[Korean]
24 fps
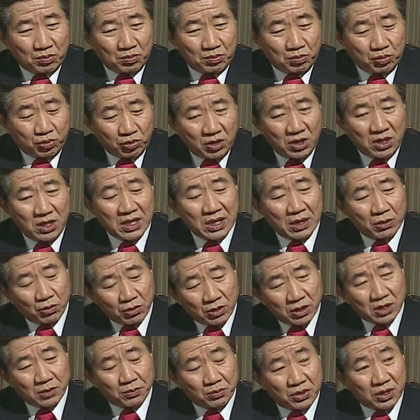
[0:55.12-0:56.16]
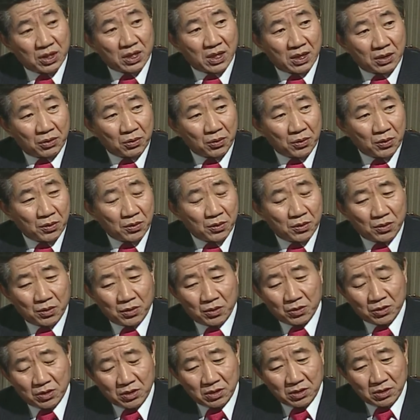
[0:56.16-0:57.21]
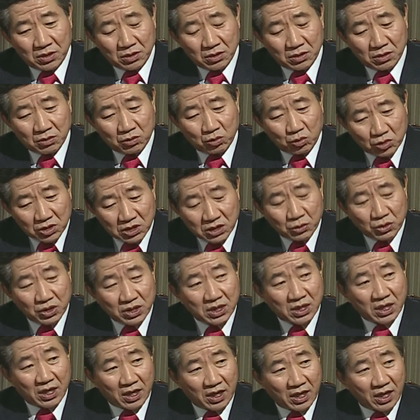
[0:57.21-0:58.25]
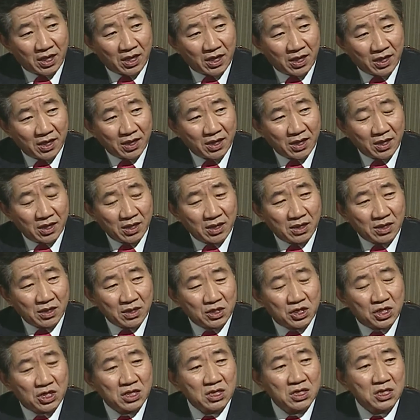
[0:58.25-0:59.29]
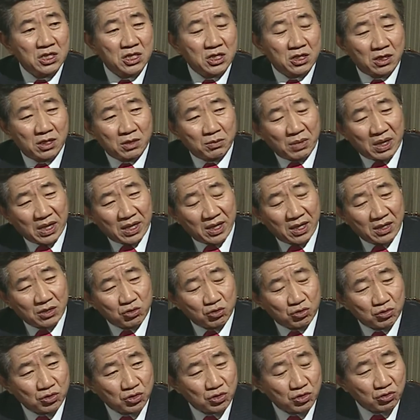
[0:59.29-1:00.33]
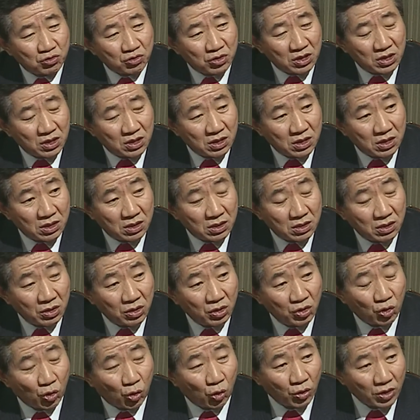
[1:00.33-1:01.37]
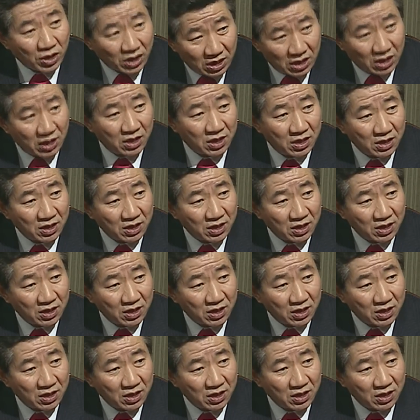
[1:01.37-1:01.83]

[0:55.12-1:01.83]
불리하고 어렵더라도 그 구성원들에게 음. 진실을 말해줄 수 있는 용기